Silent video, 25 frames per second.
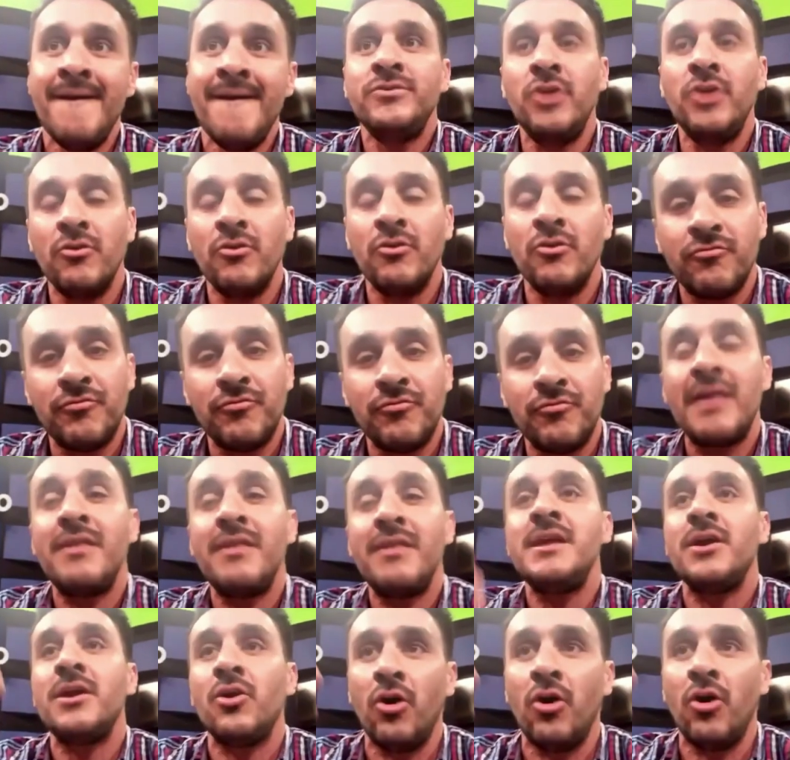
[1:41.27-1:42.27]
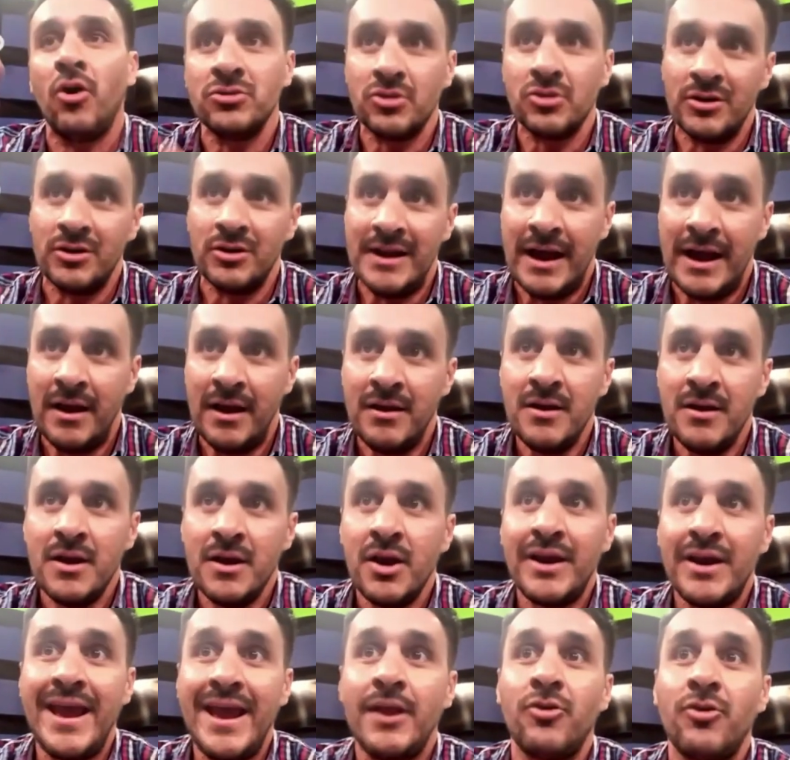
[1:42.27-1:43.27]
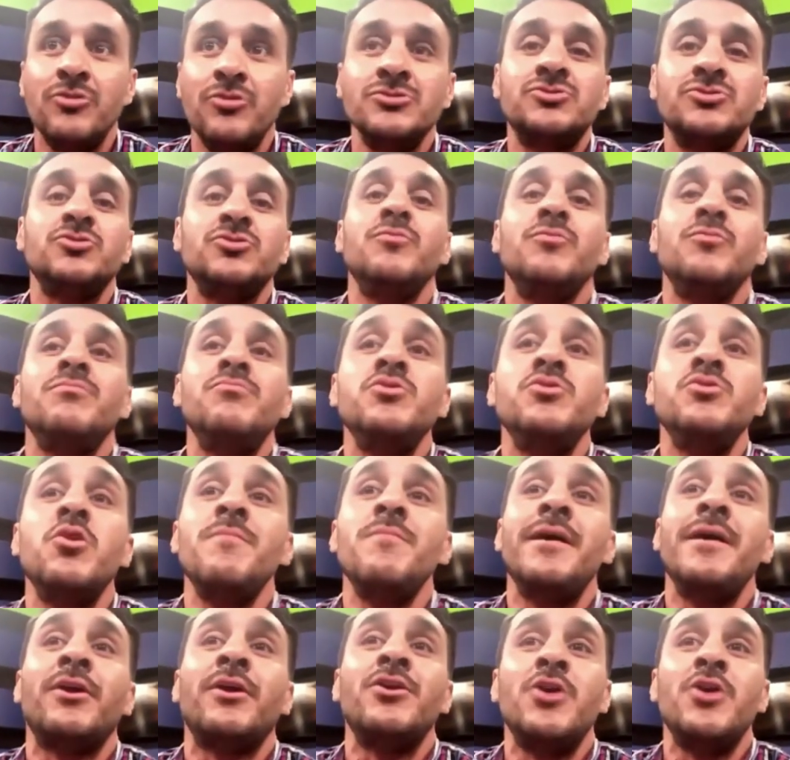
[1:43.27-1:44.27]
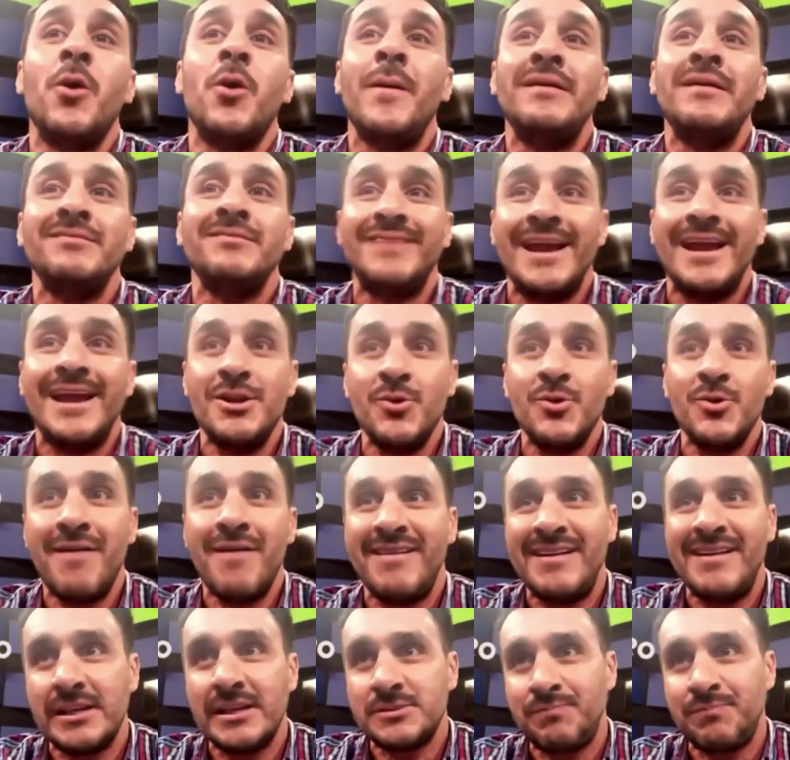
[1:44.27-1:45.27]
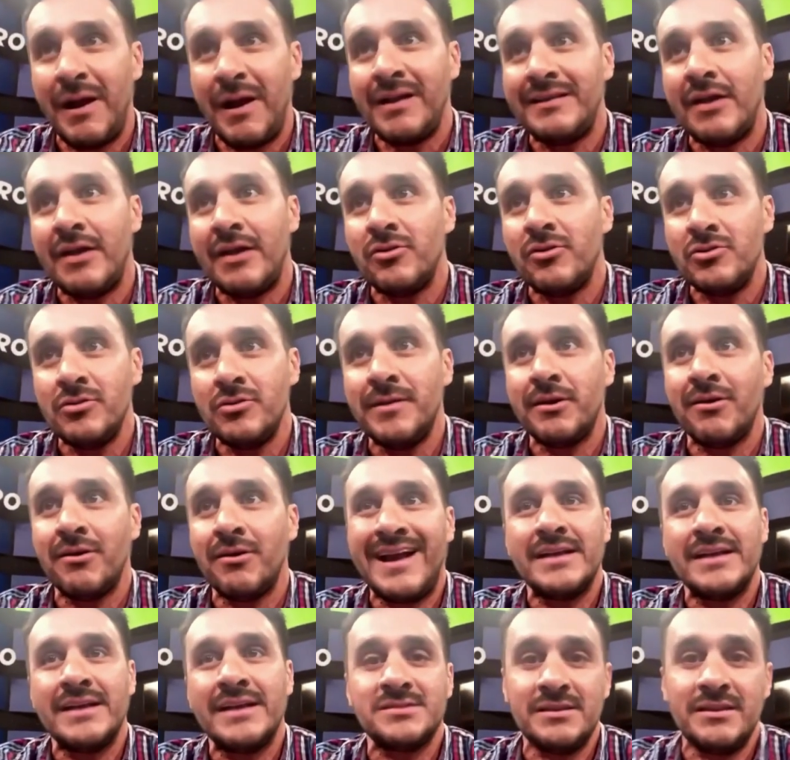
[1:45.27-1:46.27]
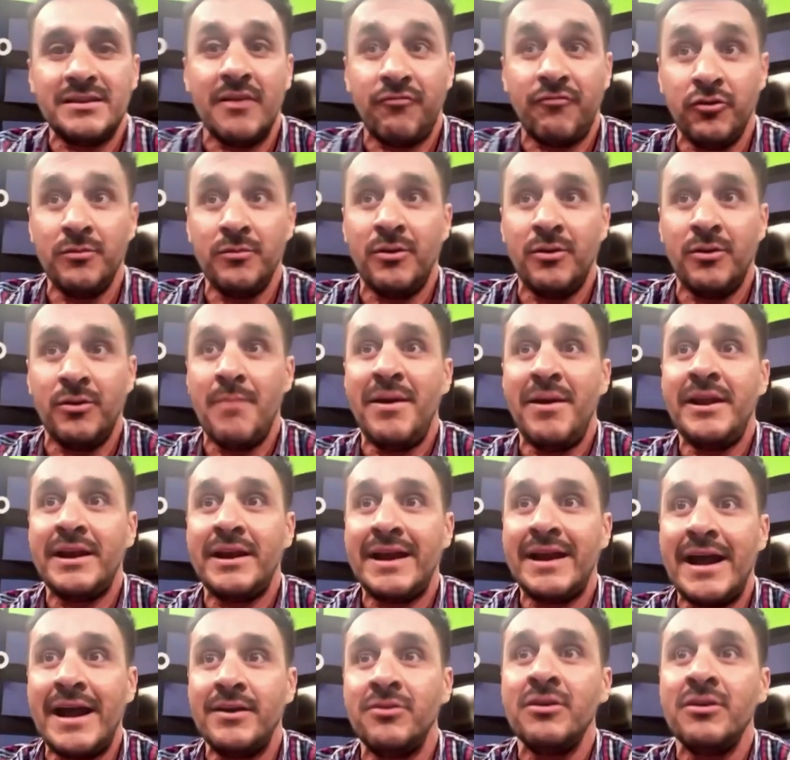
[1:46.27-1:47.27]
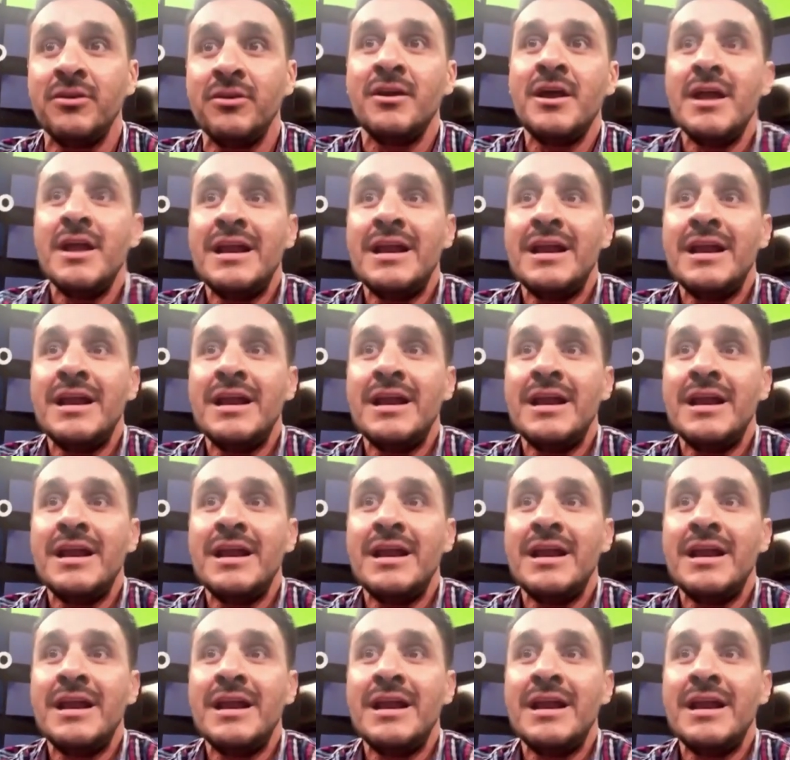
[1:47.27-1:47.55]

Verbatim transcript: Don Freddy Góndola, que con su número 99 en la espalda, un número casi de fútbol americano,